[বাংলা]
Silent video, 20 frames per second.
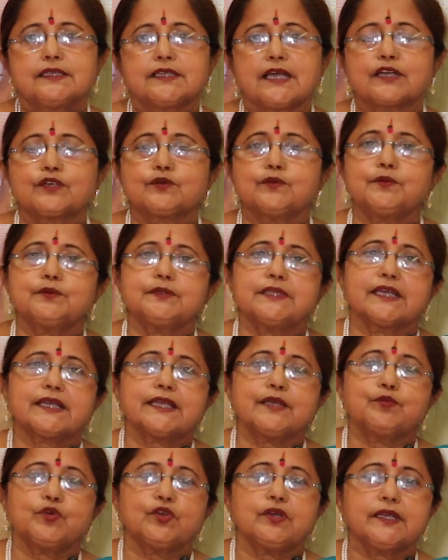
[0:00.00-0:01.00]
ডাক্তারবাবু
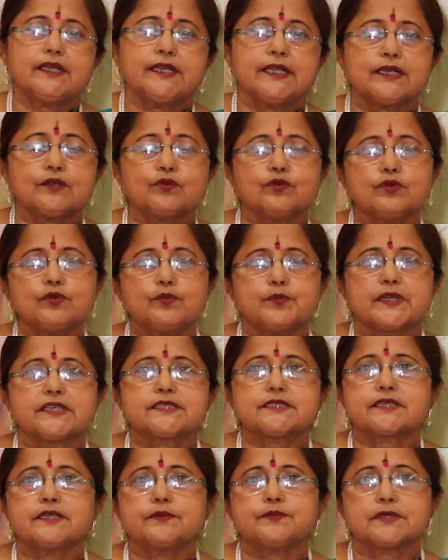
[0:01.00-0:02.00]
দেখে বললেন এর কোনো
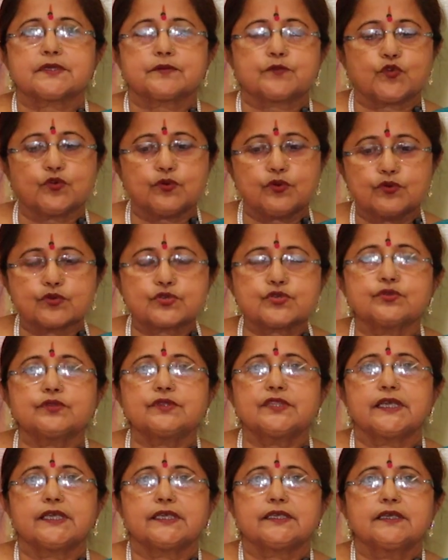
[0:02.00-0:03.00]
প্রেসক্রিপশন কোনো ওষুধ
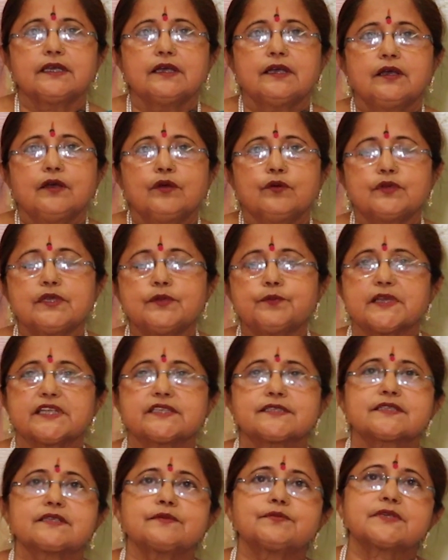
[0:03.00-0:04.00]
নেই উনি
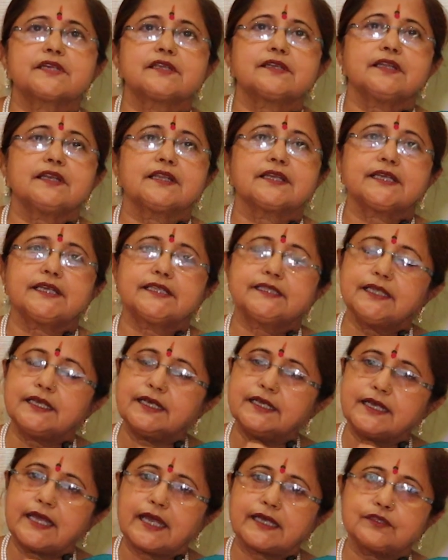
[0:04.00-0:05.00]
প্রেসক্রিপশানে লিখে
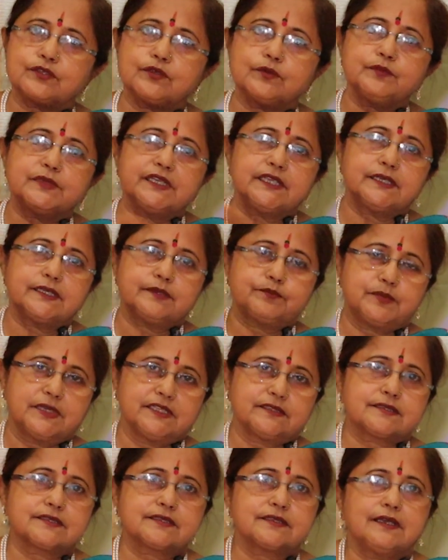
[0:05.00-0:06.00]
দিলেন একদম নি
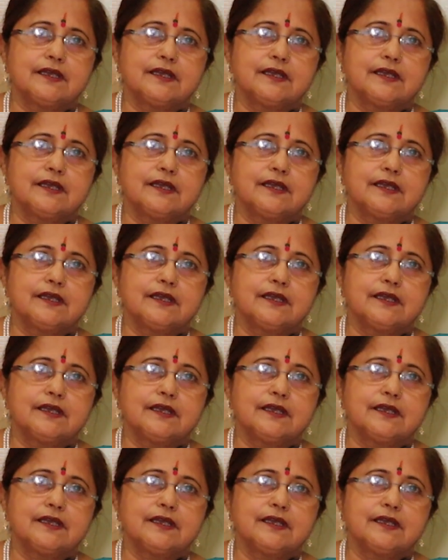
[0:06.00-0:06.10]
রিপ্লেস